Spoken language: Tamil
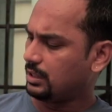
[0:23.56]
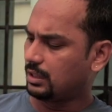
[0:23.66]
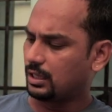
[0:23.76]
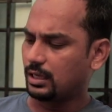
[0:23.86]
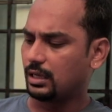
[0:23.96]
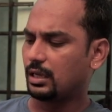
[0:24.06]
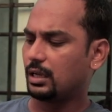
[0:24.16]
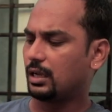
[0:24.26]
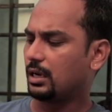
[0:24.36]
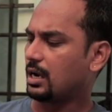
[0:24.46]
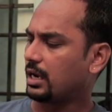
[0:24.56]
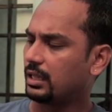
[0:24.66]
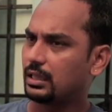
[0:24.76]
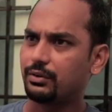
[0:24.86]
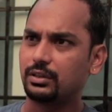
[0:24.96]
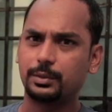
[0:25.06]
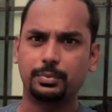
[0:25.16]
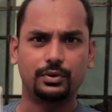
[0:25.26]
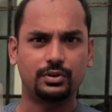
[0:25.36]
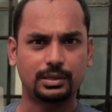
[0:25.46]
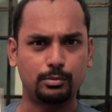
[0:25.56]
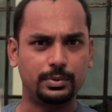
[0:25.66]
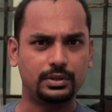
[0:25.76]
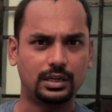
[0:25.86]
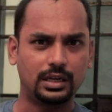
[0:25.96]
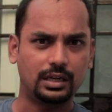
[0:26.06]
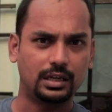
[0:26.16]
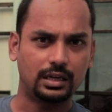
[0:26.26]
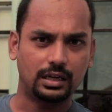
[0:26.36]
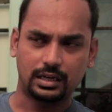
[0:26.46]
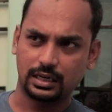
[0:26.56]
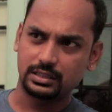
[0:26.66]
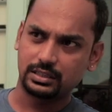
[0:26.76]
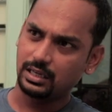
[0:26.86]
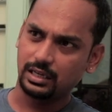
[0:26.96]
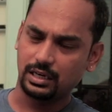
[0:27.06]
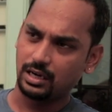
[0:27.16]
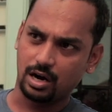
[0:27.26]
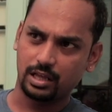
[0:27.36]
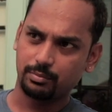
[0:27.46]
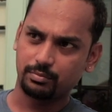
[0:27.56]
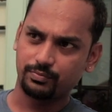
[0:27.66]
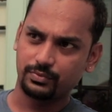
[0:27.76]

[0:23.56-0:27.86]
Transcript: இந்த நாணயம் தான் வந்து இப்போ சமீபத்துல கிடைச்ச நாணயம்